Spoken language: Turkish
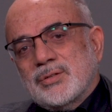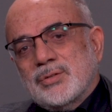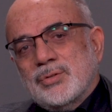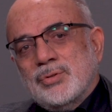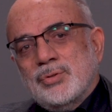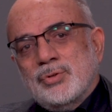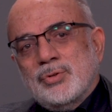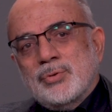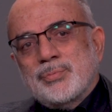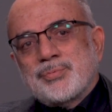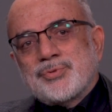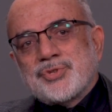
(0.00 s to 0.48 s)

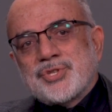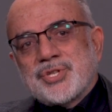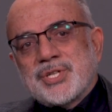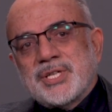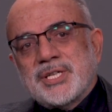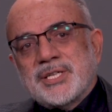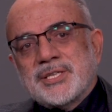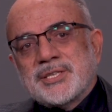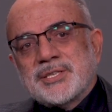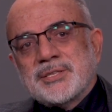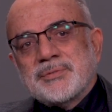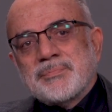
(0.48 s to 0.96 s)
olup
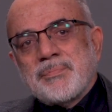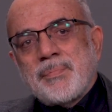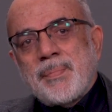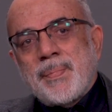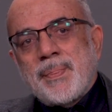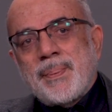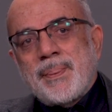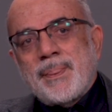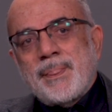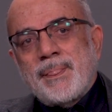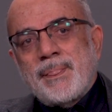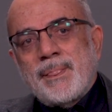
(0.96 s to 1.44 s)
çıkar.
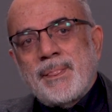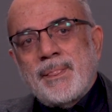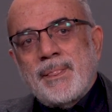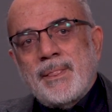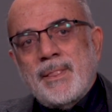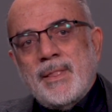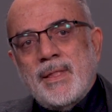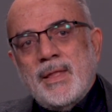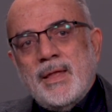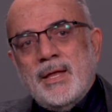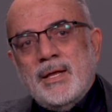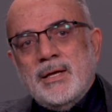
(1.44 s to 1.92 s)

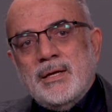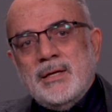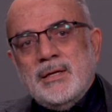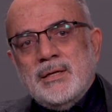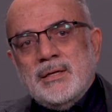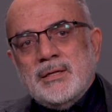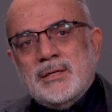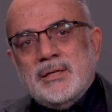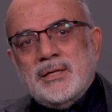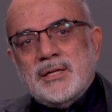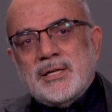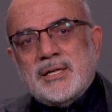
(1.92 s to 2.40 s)

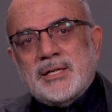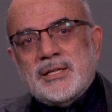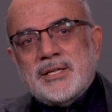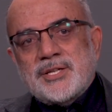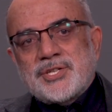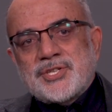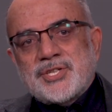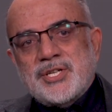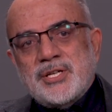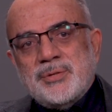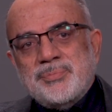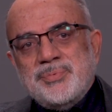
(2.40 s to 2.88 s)

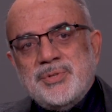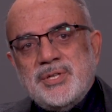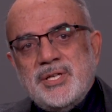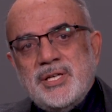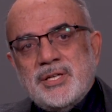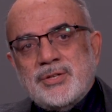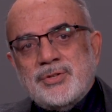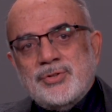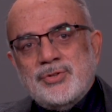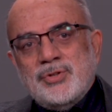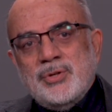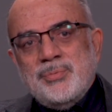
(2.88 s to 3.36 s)
Arkadaşlar bir
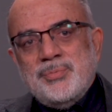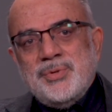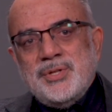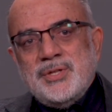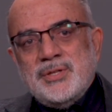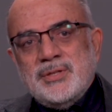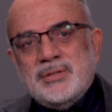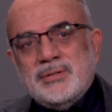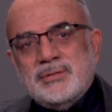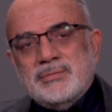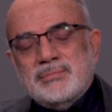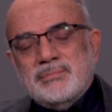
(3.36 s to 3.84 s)

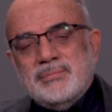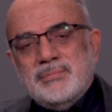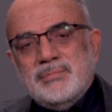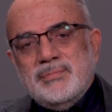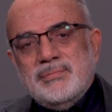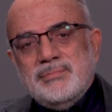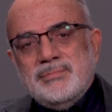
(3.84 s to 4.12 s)
ekonominin